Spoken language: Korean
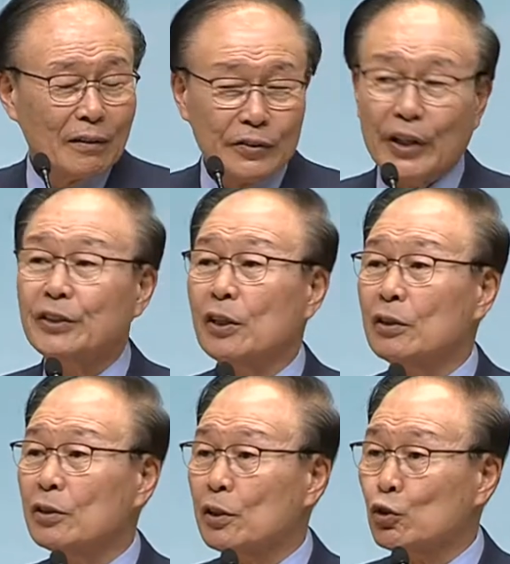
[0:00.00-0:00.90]
내
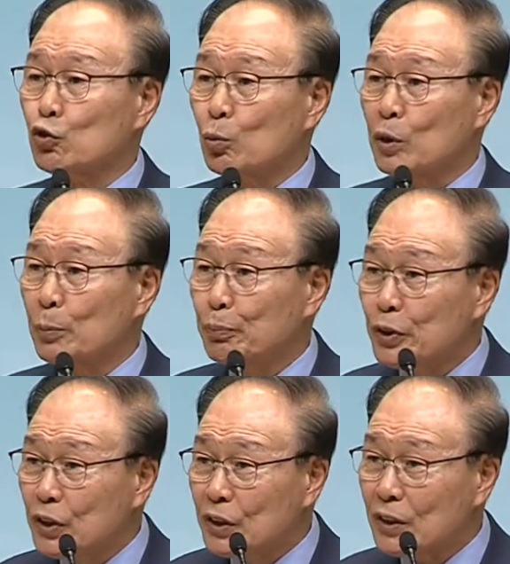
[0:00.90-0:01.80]
새끼는 어디서 죽으면
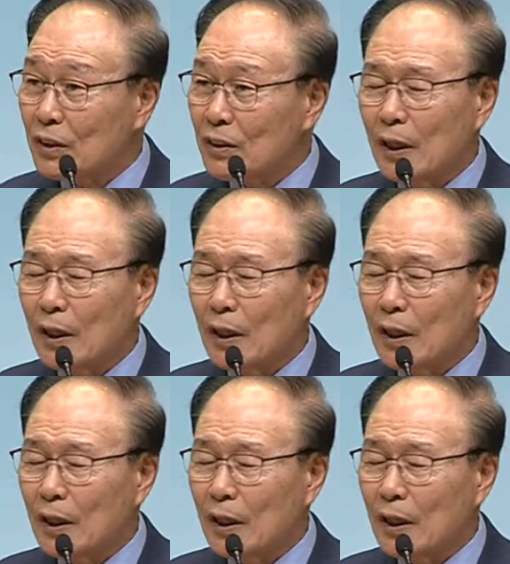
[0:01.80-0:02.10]
그뿐이지